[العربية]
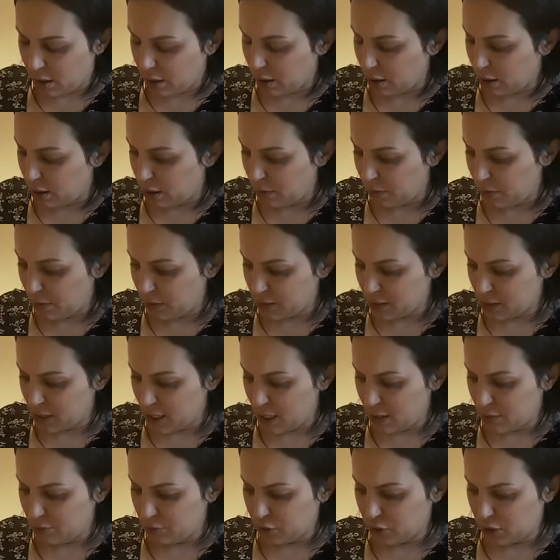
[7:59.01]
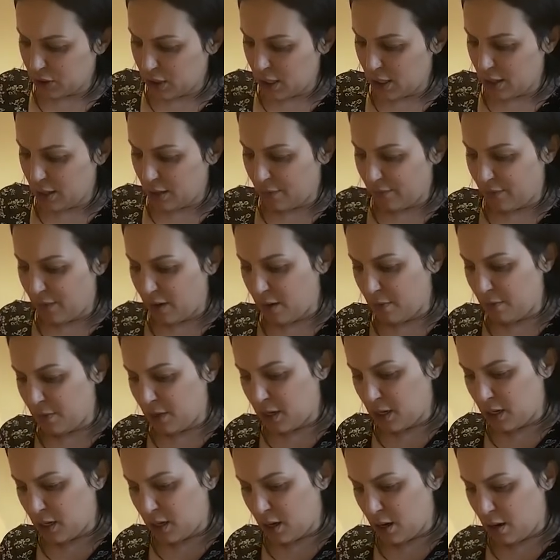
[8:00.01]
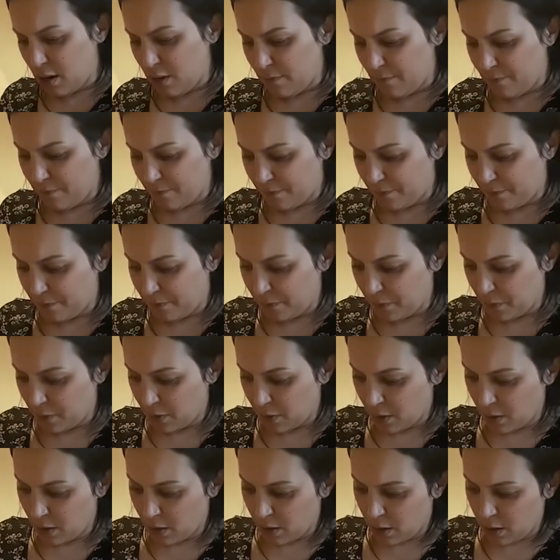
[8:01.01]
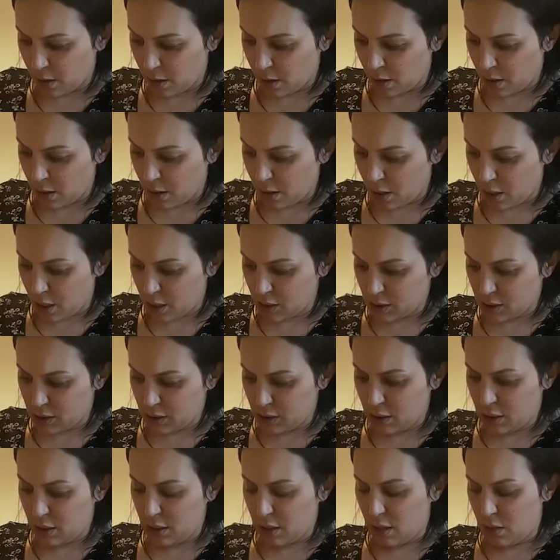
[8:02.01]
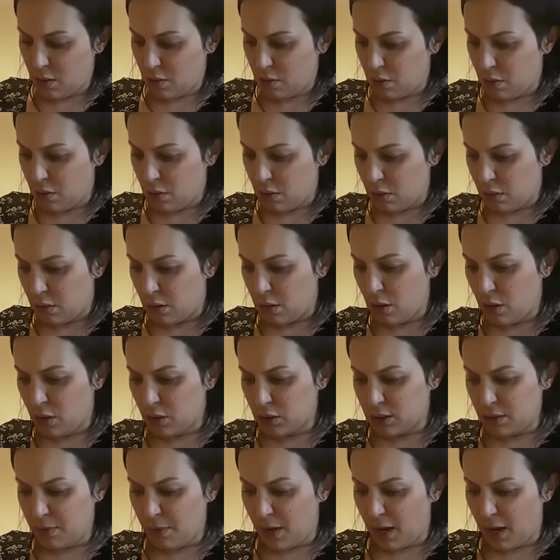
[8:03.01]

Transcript: كيما صرا المشكل هذاك في امريكا استناو يا اختي ما